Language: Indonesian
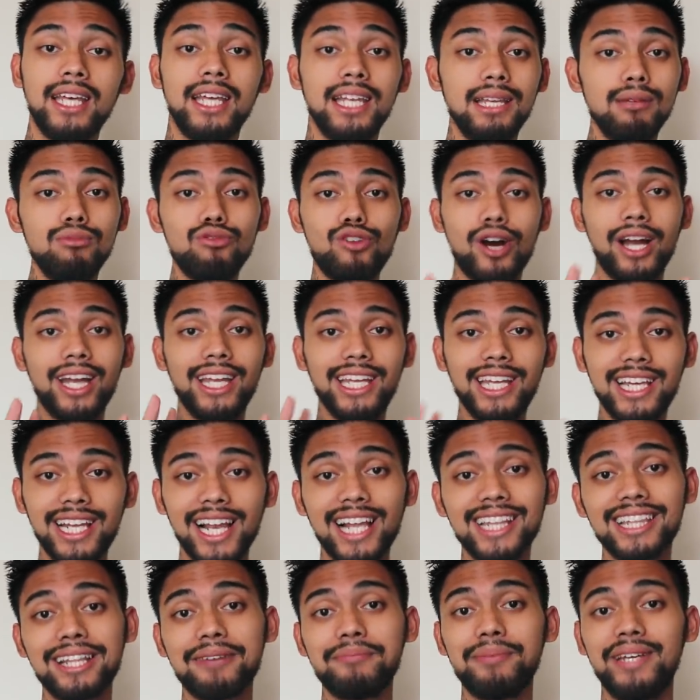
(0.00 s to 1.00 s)
Ini bukan
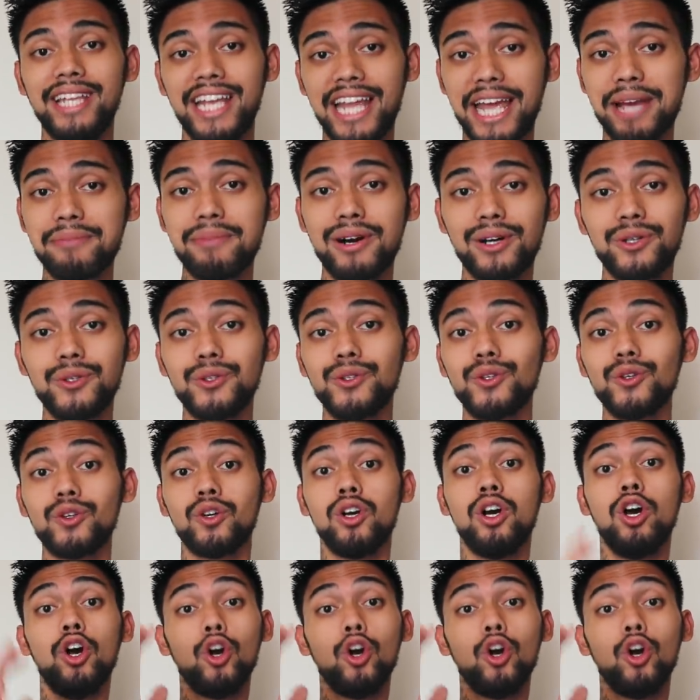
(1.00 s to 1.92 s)
iklan, tapi ini emang untuk